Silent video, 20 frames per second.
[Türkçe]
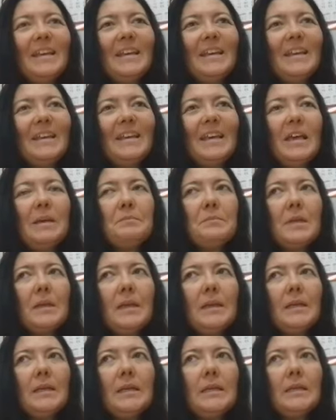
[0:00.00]
E, hem
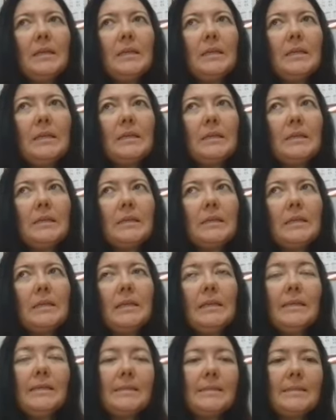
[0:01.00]
de e,
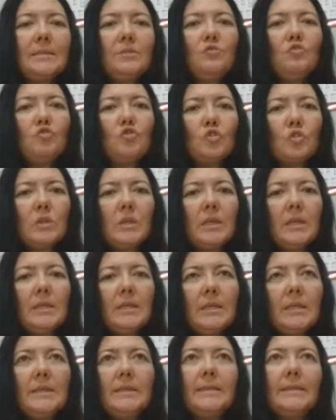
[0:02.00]
ilerisini
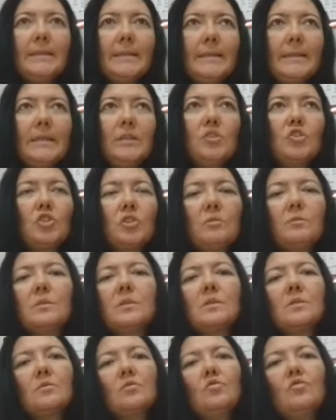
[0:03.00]
düşünerek, ilerideki
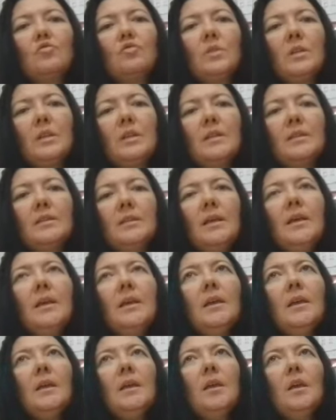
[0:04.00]
yaşamınızı düşünerek
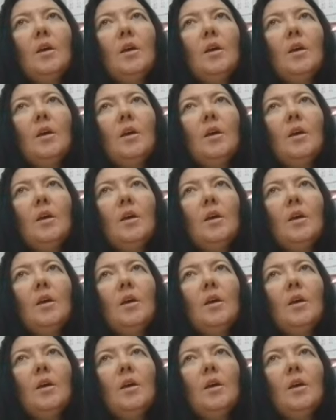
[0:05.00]
de